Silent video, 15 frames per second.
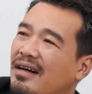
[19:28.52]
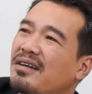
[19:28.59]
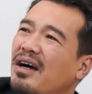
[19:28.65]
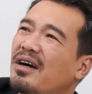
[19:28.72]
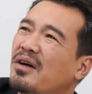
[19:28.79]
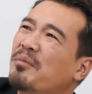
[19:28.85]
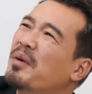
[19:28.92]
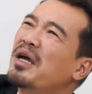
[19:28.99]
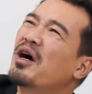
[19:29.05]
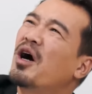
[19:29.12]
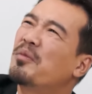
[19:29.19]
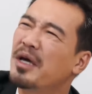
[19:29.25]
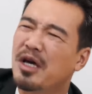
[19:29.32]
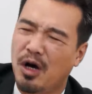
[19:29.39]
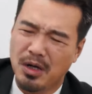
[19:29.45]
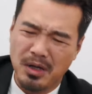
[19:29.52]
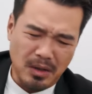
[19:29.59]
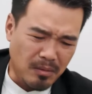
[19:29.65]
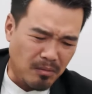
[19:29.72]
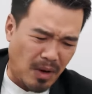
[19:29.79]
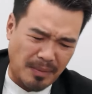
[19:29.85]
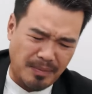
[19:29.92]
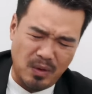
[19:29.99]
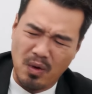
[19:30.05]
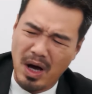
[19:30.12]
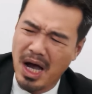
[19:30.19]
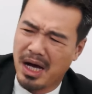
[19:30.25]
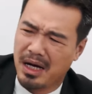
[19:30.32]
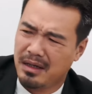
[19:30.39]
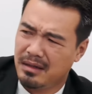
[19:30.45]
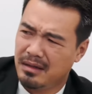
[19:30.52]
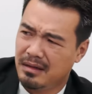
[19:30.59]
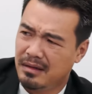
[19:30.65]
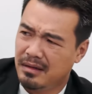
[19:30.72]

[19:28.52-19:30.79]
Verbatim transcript: ừ, ừ, ừ biết rồi biết rồi mệt mày quá